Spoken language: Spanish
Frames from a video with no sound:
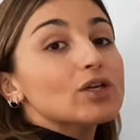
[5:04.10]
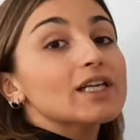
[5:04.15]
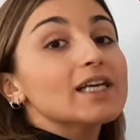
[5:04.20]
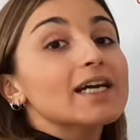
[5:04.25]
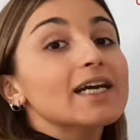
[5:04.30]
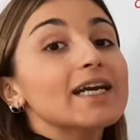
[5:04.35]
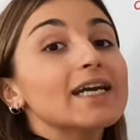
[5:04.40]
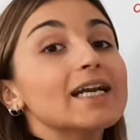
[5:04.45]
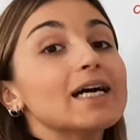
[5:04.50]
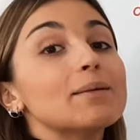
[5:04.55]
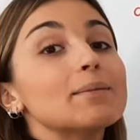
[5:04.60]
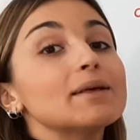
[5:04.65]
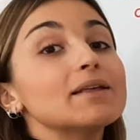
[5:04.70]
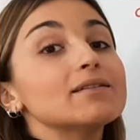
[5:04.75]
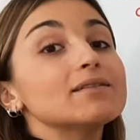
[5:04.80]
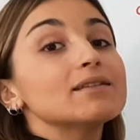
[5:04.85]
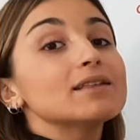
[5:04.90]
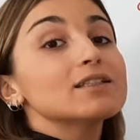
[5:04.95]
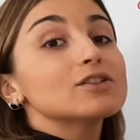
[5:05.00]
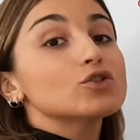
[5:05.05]

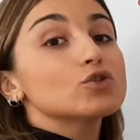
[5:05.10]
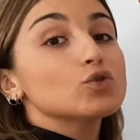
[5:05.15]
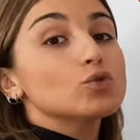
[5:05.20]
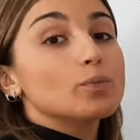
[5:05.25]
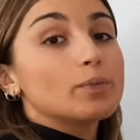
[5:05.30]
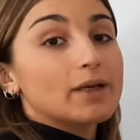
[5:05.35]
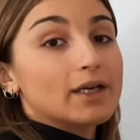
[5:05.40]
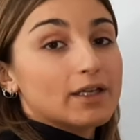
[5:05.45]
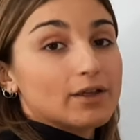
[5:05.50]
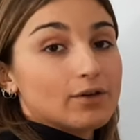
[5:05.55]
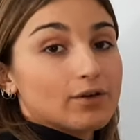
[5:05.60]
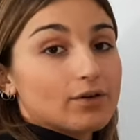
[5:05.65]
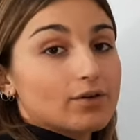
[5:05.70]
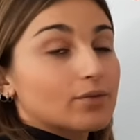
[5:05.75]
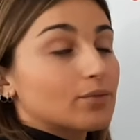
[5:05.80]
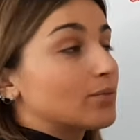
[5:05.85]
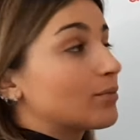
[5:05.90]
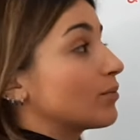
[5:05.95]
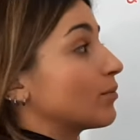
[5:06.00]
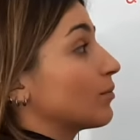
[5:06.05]
ligeramente superior,
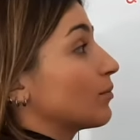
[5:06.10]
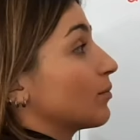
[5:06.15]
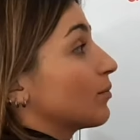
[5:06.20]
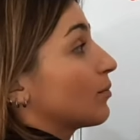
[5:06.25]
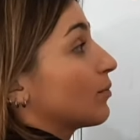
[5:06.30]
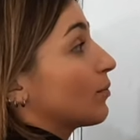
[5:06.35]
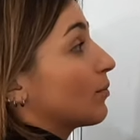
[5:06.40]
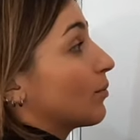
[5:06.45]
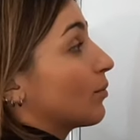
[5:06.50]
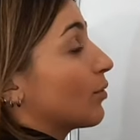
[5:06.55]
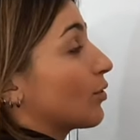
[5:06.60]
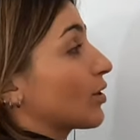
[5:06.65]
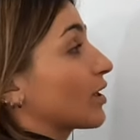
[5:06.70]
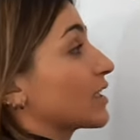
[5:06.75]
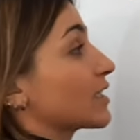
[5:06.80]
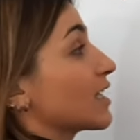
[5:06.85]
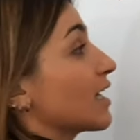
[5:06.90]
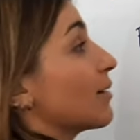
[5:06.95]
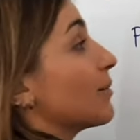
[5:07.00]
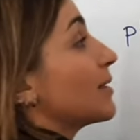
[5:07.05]
porque
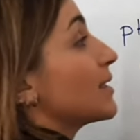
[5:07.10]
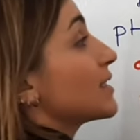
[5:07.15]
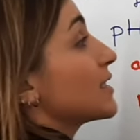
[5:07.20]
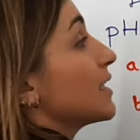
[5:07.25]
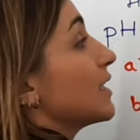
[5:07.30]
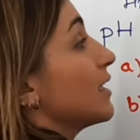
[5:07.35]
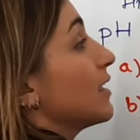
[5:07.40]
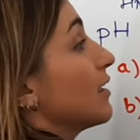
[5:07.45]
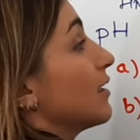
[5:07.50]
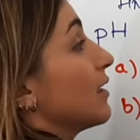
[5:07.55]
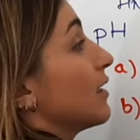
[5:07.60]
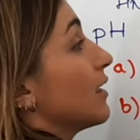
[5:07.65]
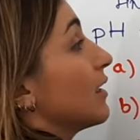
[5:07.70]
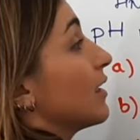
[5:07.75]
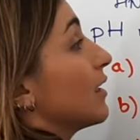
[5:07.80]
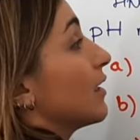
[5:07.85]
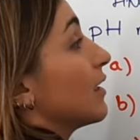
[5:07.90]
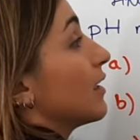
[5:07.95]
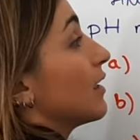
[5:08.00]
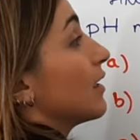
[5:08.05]
es la base
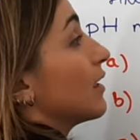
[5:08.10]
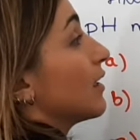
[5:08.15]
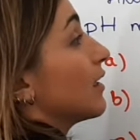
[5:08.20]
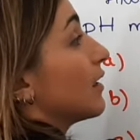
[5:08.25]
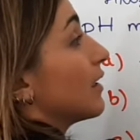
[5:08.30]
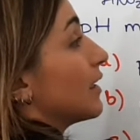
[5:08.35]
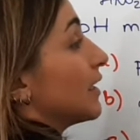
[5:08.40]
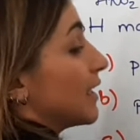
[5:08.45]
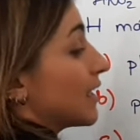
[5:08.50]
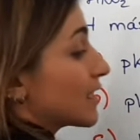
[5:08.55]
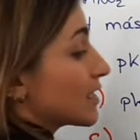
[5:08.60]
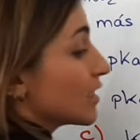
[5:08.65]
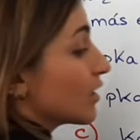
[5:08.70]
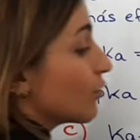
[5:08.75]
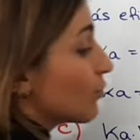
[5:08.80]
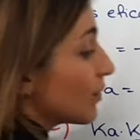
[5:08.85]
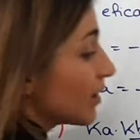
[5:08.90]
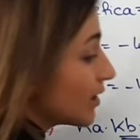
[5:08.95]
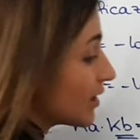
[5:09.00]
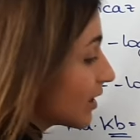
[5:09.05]
y así
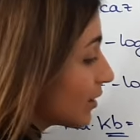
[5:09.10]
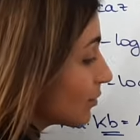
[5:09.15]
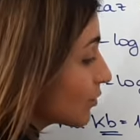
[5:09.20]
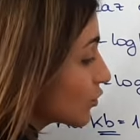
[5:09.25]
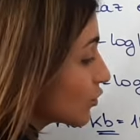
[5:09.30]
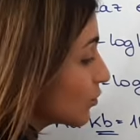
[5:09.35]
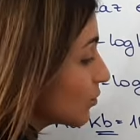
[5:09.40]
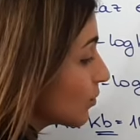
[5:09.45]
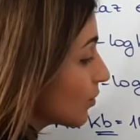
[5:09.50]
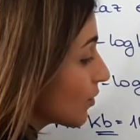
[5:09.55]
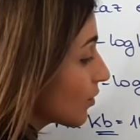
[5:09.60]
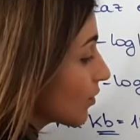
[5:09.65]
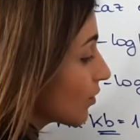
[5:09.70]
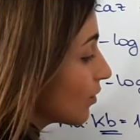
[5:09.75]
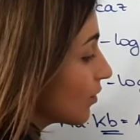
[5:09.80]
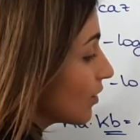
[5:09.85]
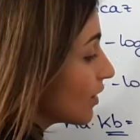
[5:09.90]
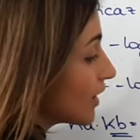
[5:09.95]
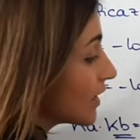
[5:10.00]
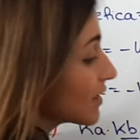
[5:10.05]
aumentamos un
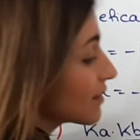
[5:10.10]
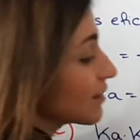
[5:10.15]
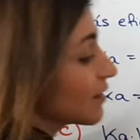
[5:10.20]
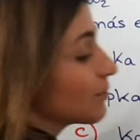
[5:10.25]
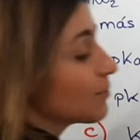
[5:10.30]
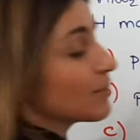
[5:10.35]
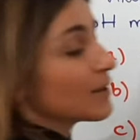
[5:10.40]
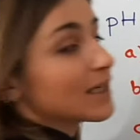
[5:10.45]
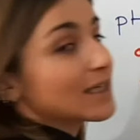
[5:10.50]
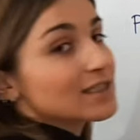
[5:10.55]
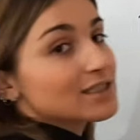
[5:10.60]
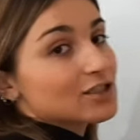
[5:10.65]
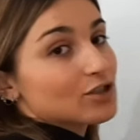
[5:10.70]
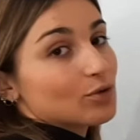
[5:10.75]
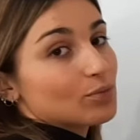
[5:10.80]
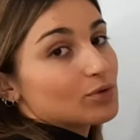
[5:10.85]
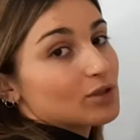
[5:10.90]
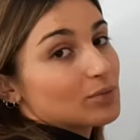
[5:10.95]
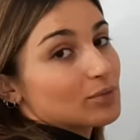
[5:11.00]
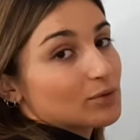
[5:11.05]
poco este pH
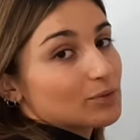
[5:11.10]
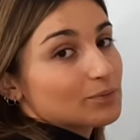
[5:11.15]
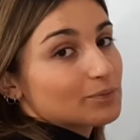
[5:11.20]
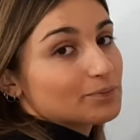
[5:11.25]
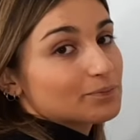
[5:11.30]
óptimo.